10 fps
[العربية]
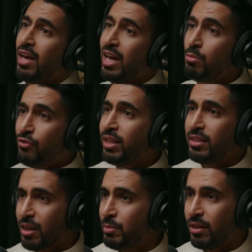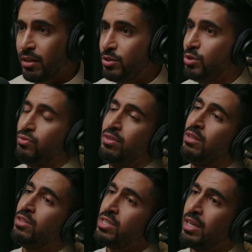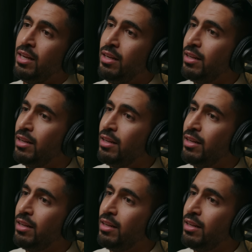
المفلتره منك، تشوف النسخه